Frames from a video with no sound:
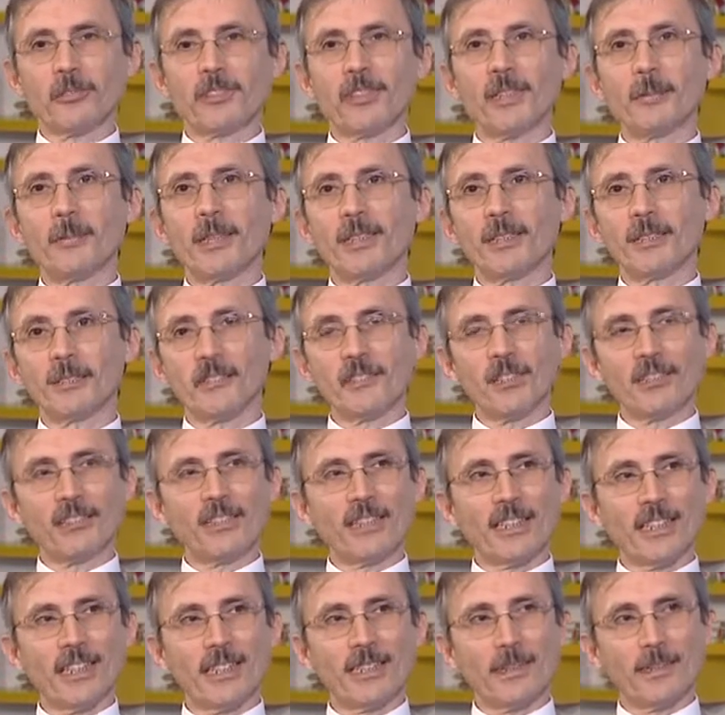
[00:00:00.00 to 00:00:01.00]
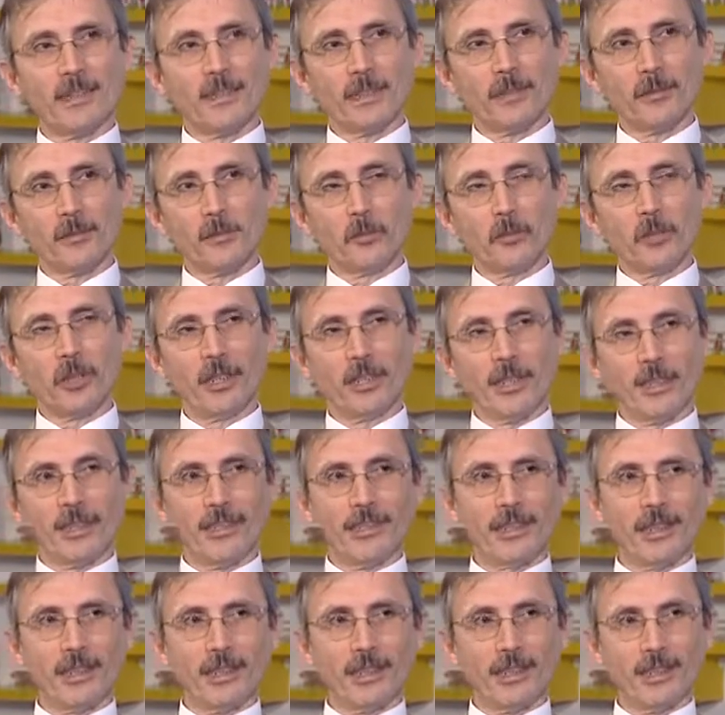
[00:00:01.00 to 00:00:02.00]
Zaman içerisinde kendi
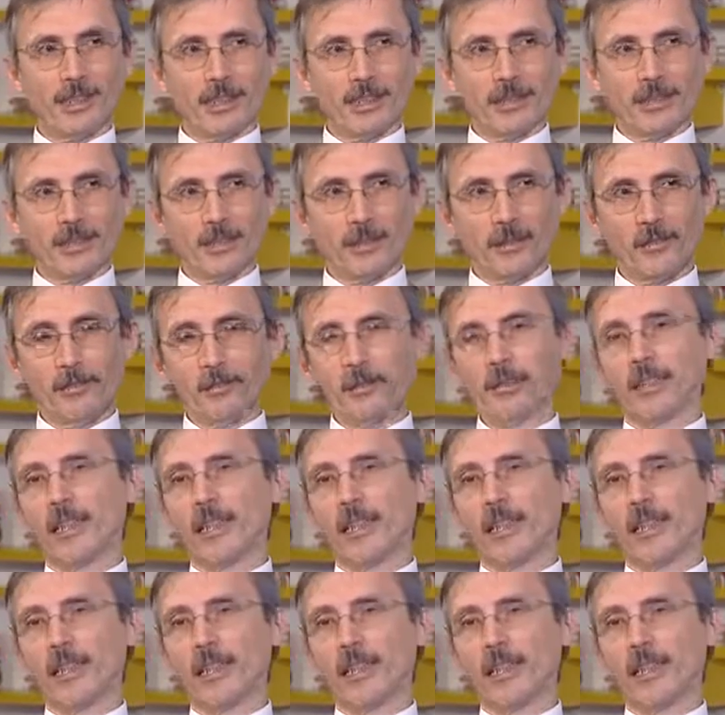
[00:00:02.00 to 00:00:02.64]
bünyelerini e,